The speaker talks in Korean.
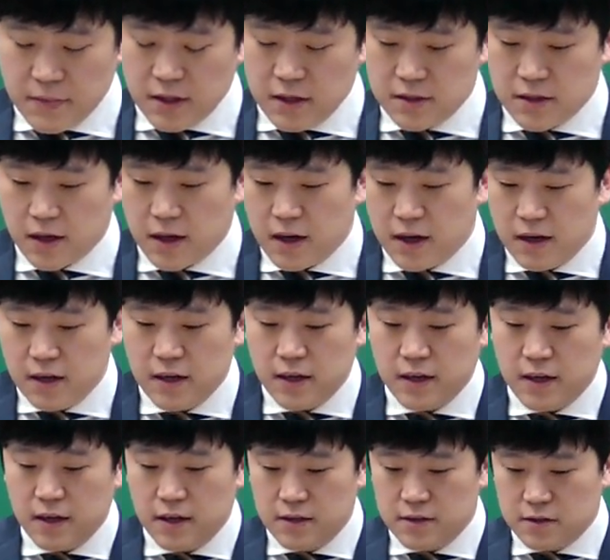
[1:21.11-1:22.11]
제가
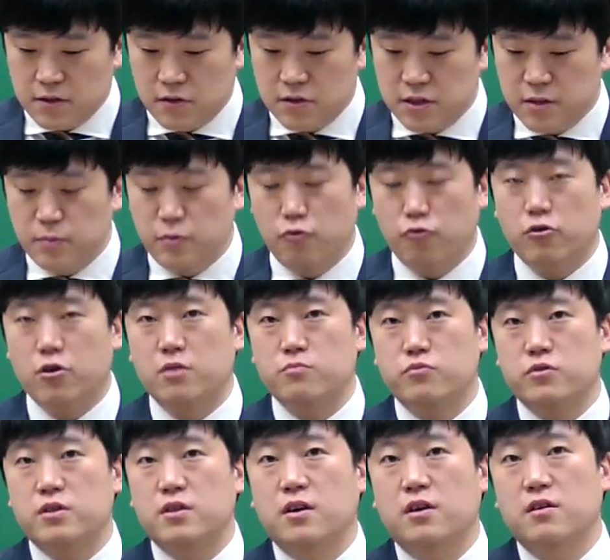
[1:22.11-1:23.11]
일일이
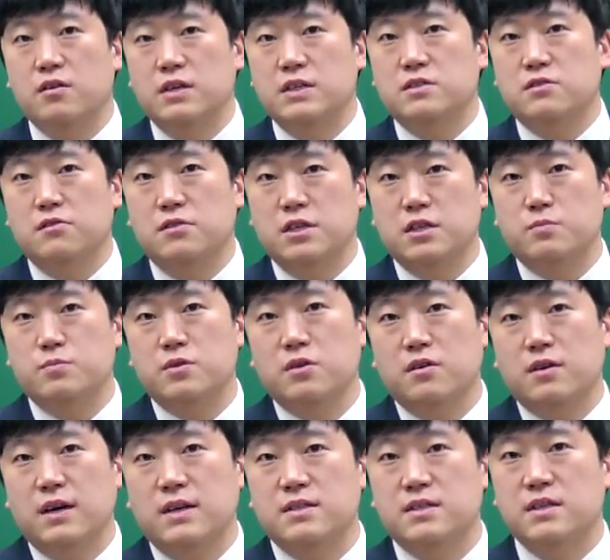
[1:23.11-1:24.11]
2016년부터
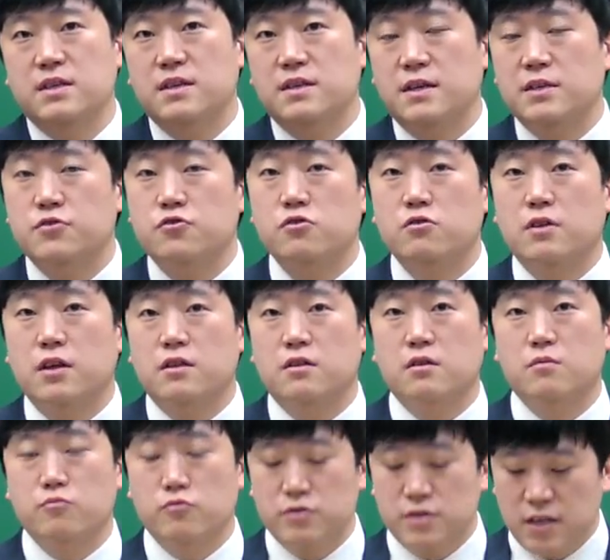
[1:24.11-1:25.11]
2020년까지
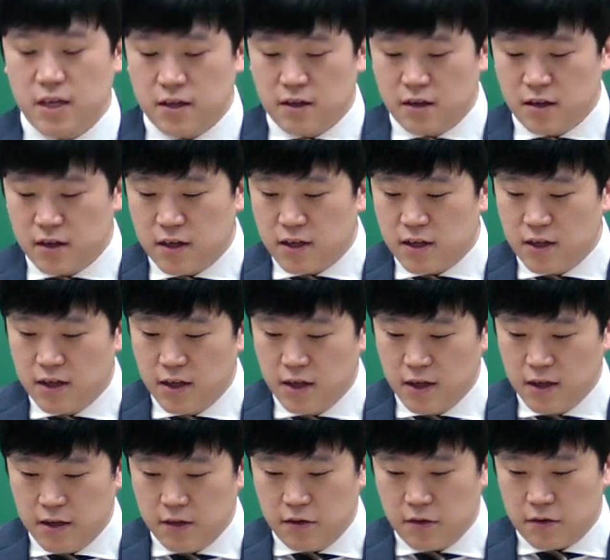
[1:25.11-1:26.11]
기출됐던 문제들을
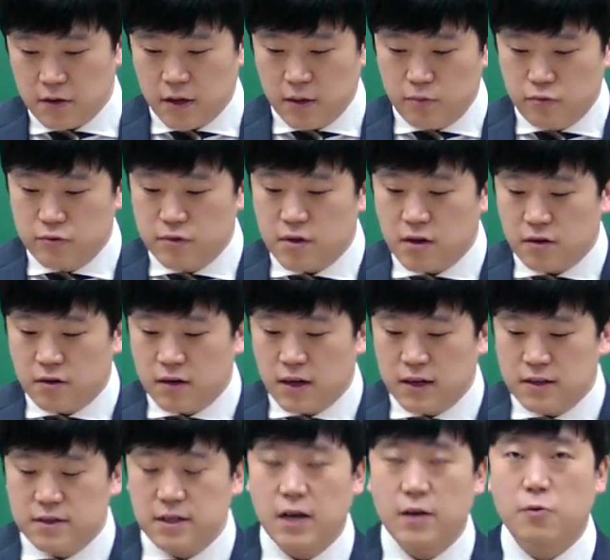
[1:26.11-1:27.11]
이렇게 분석을
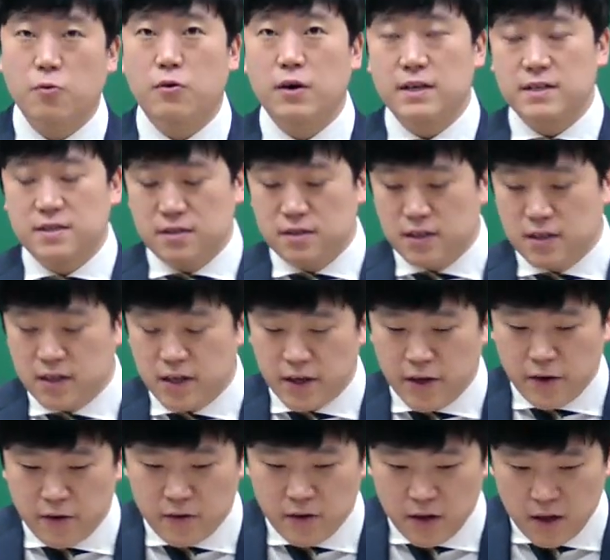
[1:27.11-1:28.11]
한 자료가
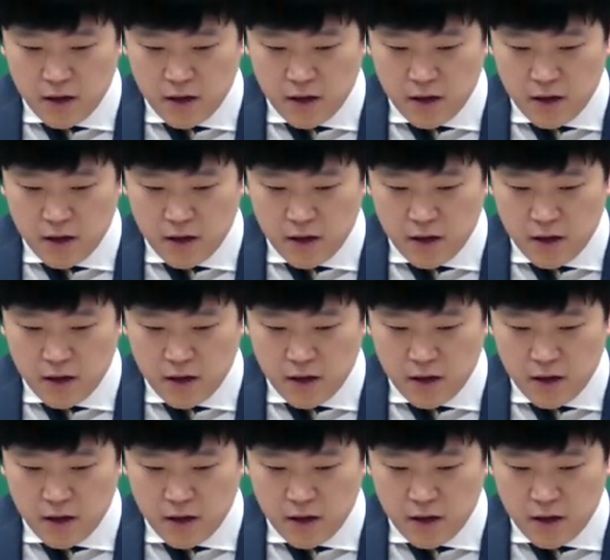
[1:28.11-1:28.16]
있으니까요.